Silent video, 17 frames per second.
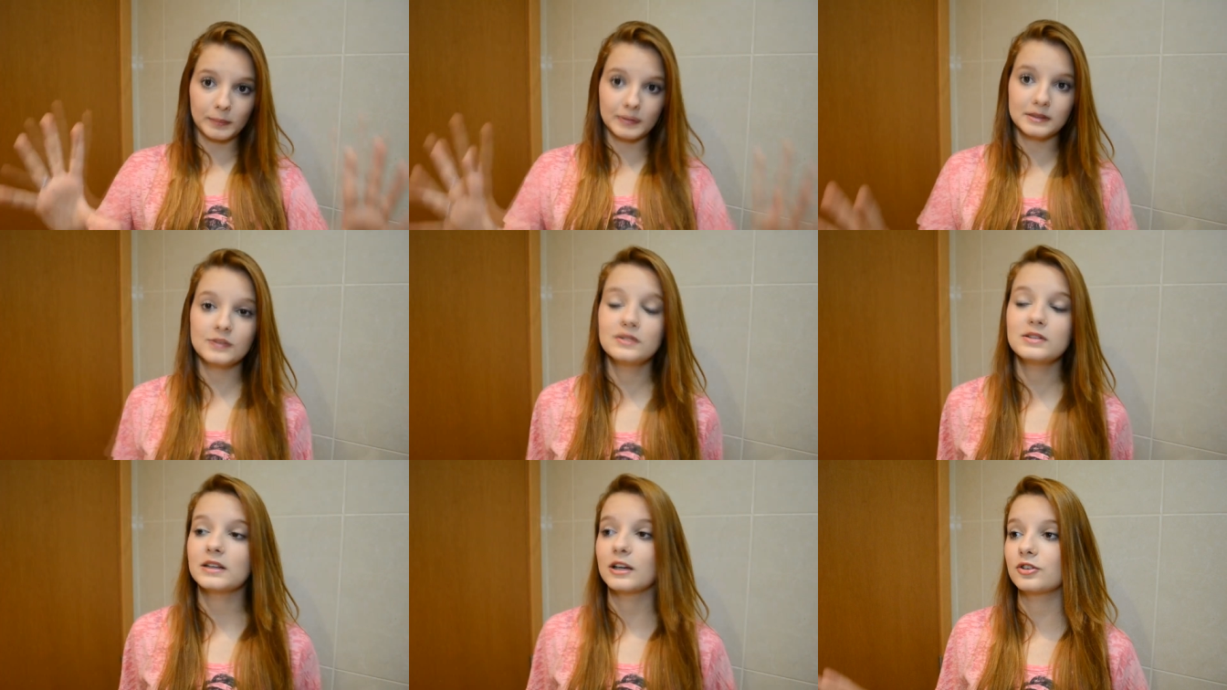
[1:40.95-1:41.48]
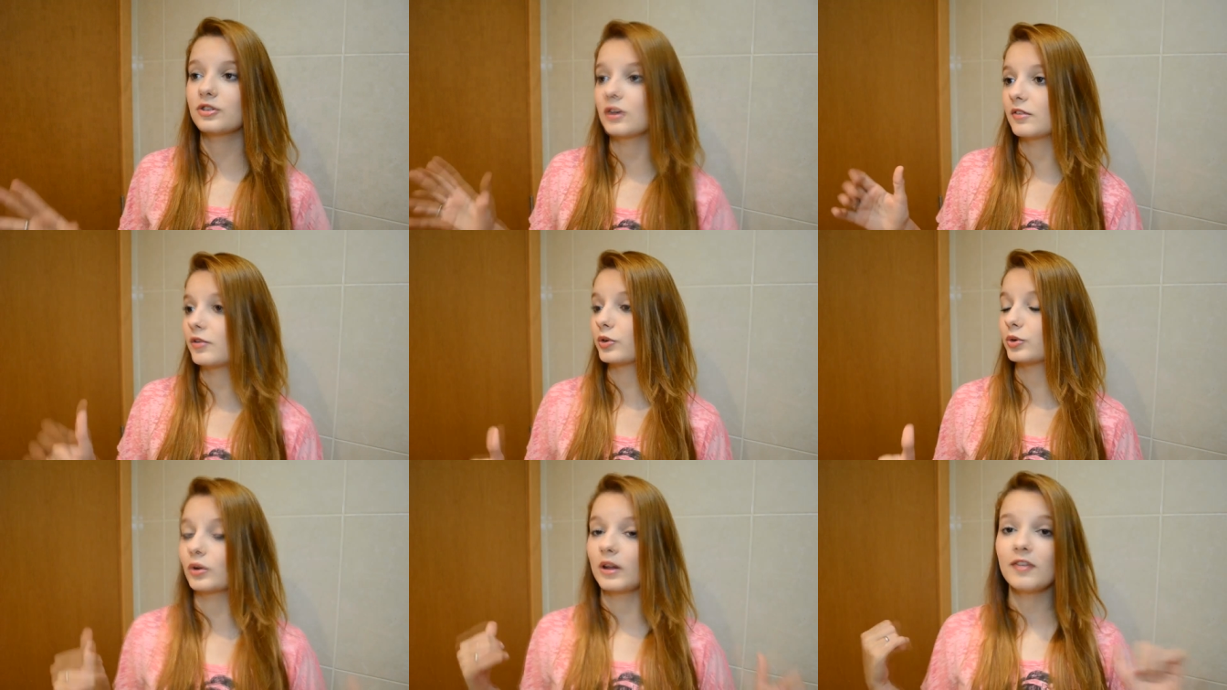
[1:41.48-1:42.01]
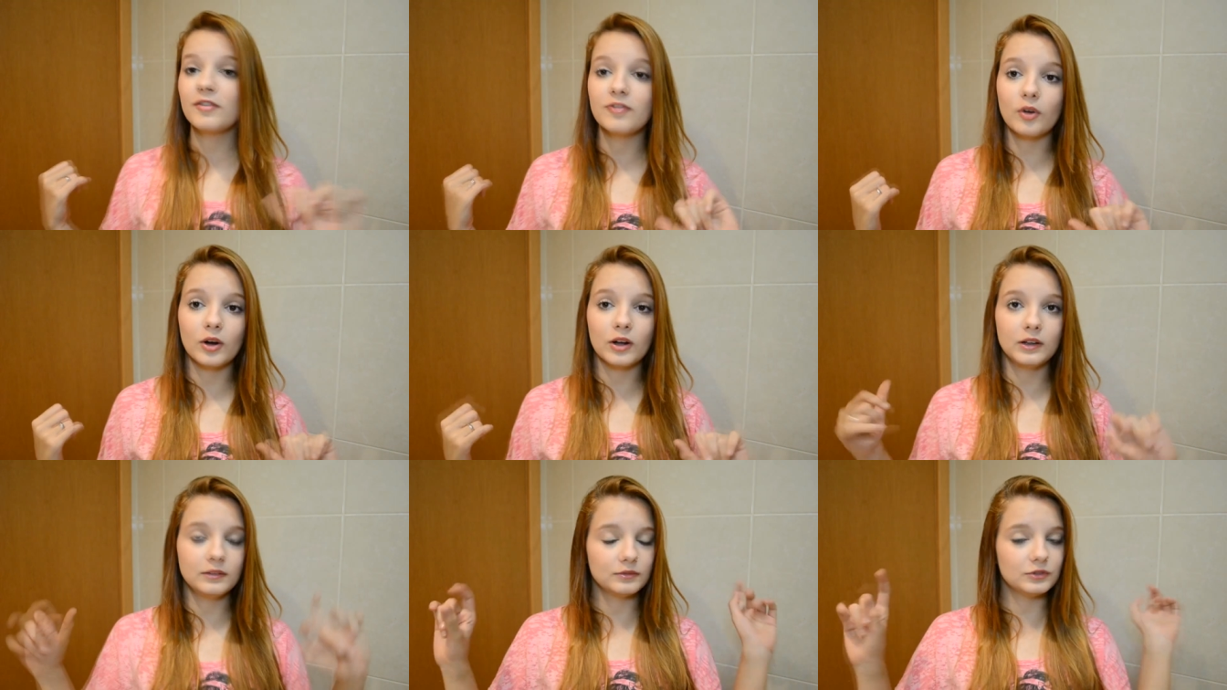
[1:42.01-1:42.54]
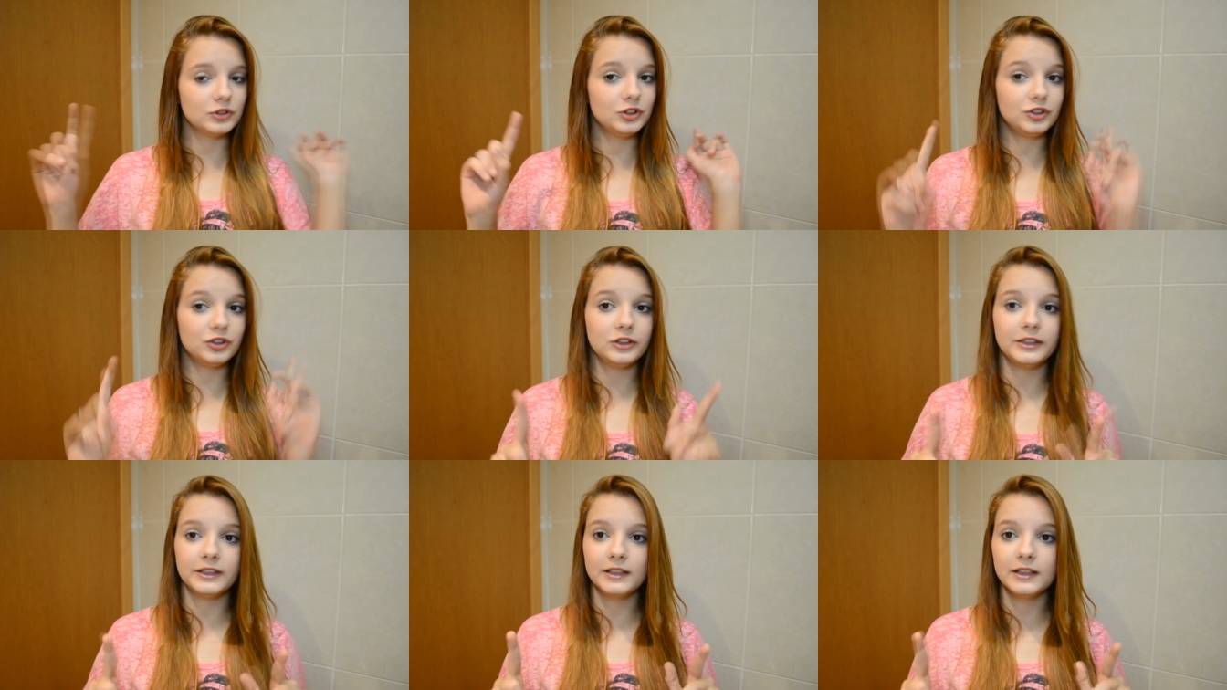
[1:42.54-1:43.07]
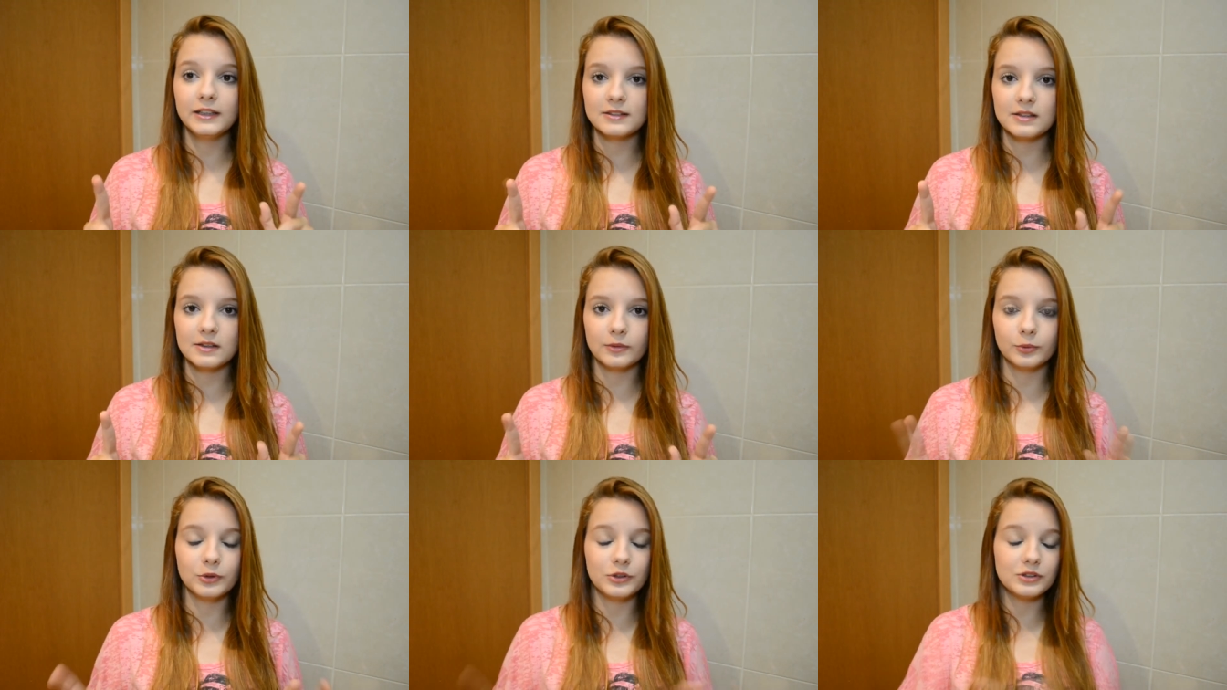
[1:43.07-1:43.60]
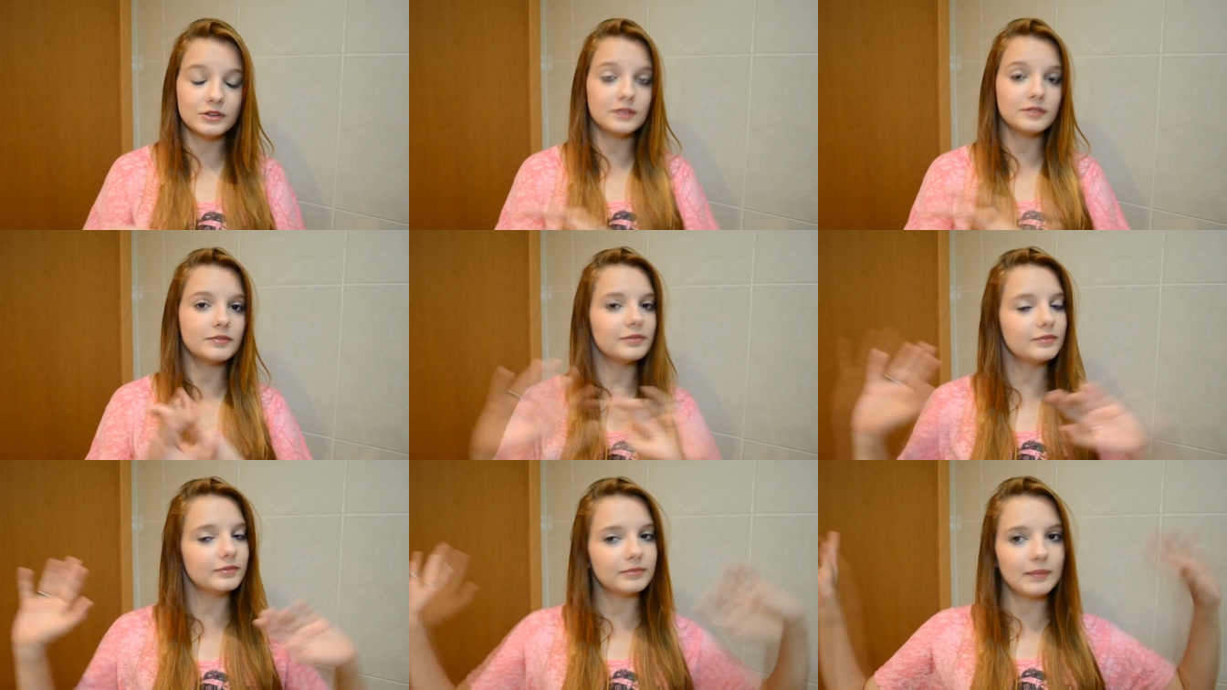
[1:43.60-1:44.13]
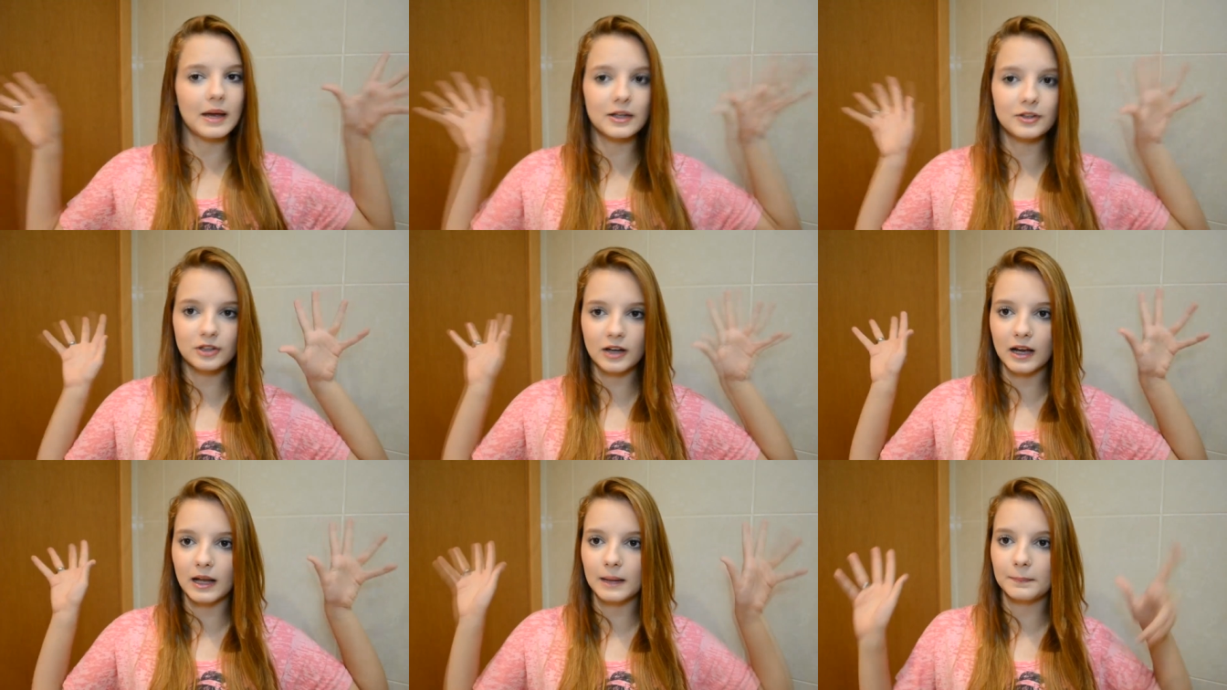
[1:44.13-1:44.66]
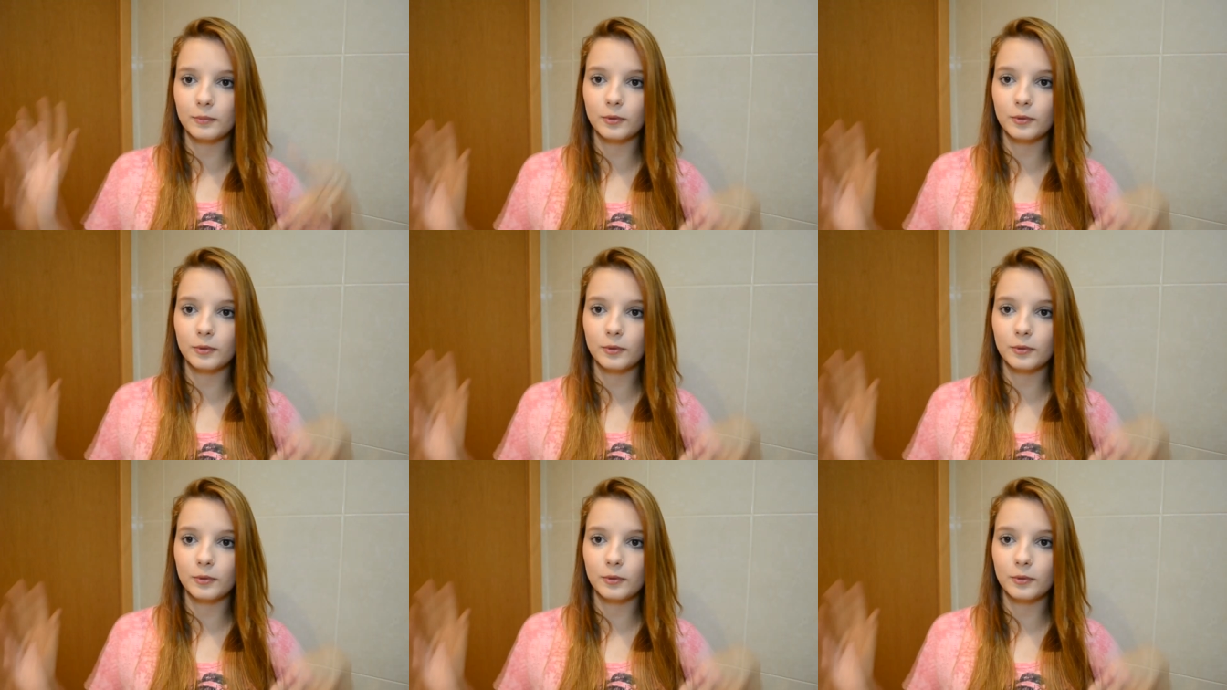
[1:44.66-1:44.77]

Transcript: Mas se você quer tirar foto lá fora, desliga essa luz e mete a cara,